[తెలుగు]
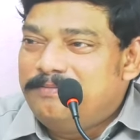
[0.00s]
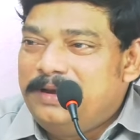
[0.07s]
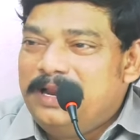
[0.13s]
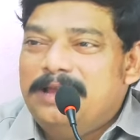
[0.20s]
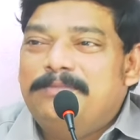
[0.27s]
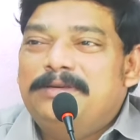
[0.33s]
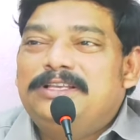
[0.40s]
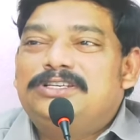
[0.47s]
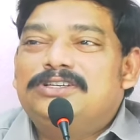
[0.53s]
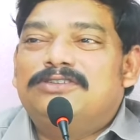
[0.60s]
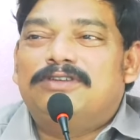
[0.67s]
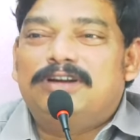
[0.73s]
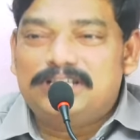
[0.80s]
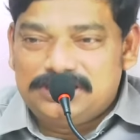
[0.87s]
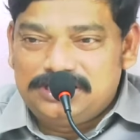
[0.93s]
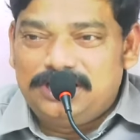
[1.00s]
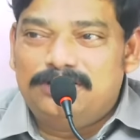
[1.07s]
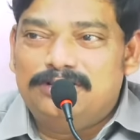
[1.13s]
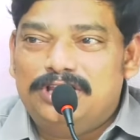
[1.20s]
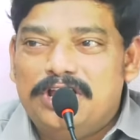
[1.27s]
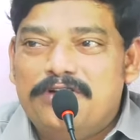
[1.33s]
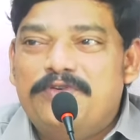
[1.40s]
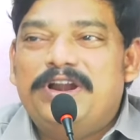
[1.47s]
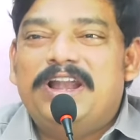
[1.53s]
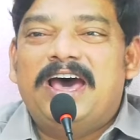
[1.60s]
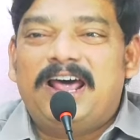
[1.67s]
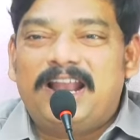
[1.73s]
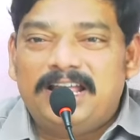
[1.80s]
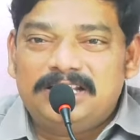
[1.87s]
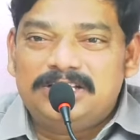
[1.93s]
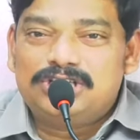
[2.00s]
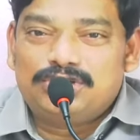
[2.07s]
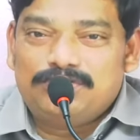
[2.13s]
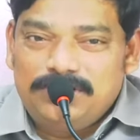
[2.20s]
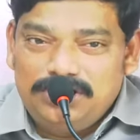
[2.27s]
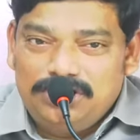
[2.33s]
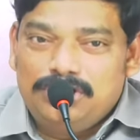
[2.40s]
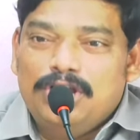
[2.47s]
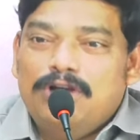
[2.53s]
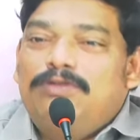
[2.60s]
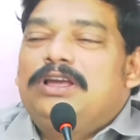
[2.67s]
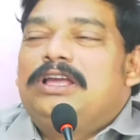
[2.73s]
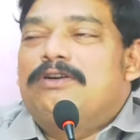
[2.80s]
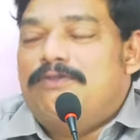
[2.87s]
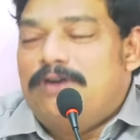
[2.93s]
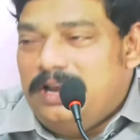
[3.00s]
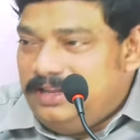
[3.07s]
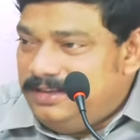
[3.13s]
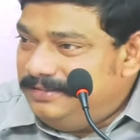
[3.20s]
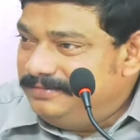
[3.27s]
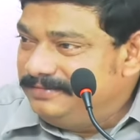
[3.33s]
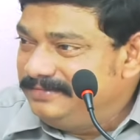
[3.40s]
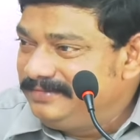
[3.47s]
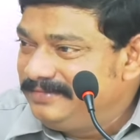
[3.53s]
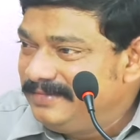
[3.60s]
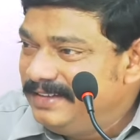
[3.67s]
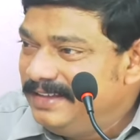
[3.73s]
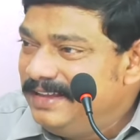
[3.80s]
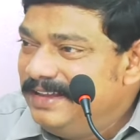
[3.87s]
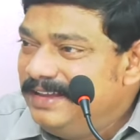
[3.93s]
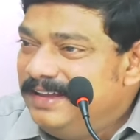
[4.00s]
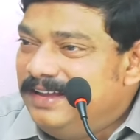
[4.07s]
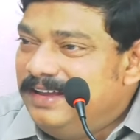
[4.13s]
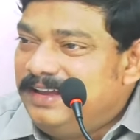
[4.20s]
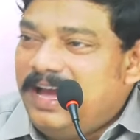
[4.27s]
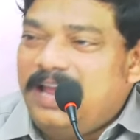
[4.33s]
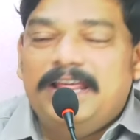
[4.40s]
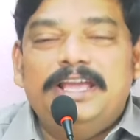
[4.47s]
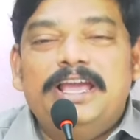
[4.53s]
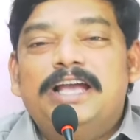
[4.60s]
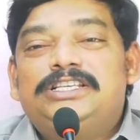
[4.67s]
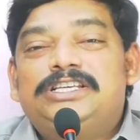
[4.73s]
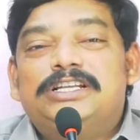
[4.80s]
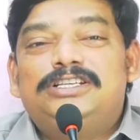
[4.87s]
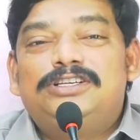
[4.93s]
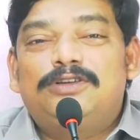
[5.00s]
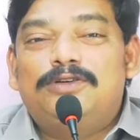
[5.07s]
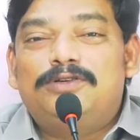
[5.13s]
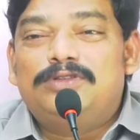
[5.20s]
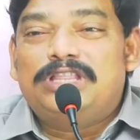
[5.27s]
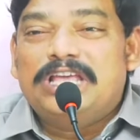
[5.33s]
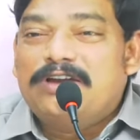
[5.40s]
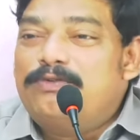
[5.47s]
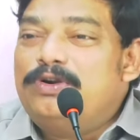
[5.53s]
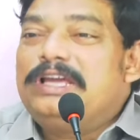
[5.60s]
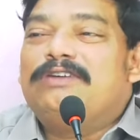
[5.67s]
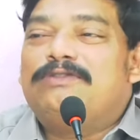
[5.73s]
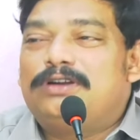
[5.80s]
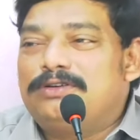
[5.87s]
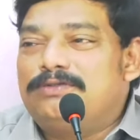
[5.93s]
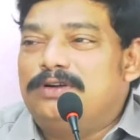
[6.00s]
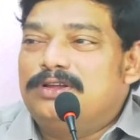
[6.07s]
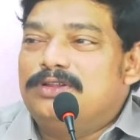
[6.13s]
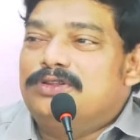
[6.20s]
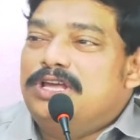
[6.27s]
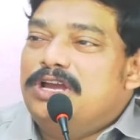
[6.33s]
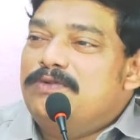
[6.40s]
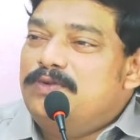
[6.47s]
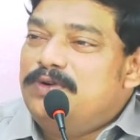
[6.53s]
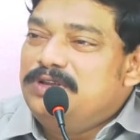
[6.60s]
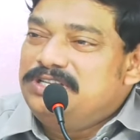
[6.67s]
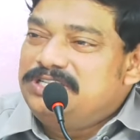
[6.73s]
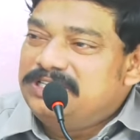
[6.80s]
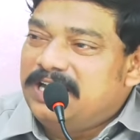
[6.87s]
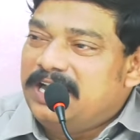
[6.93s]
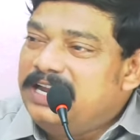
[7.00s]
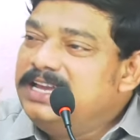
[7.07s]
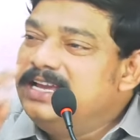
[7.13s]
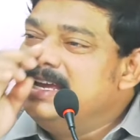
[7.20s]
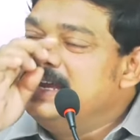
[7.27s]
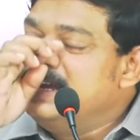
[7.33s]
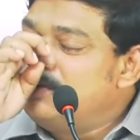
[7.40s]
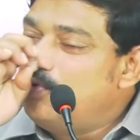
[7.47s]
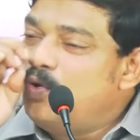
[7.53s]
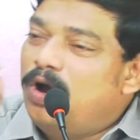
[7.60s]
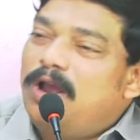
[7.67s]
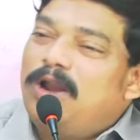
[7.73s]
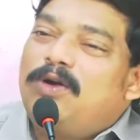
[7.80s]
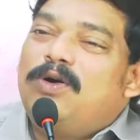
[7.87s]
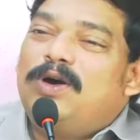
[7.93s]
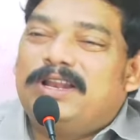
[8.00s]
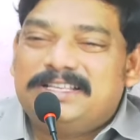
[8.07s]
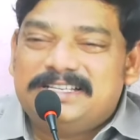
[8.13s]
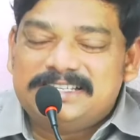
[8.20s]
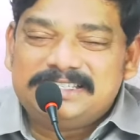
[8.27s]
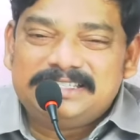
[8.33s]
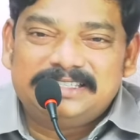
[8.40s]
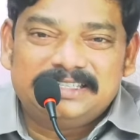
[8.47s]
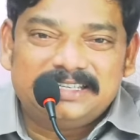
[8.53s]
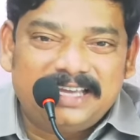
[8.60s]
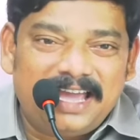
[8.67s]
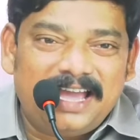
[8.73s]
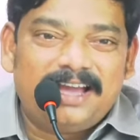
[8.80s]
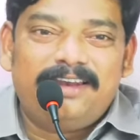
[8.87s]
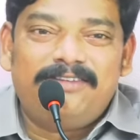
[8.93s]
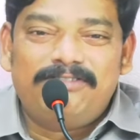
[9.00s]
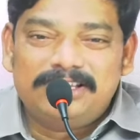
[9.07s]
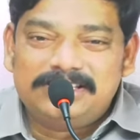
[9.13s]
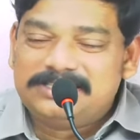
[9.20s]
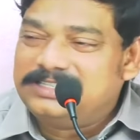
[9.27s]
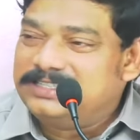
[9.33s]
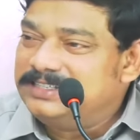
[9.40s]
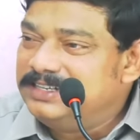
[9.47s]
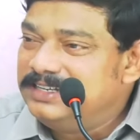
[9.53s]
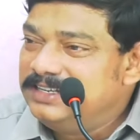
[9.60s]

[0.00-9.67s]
ప్రేమించిన వాడు ఇస్తాడు దేవుణ్ణి ఆరాధించడం అంటే దేవుడికి ఇవ్వాలి కానీ ఏ చర్చిలోనూ దేవుడికి ఇవ్వడం ఉండదు దేవుడి నుంచి అడిగి గోలగోల చేసి కేకలు వేసి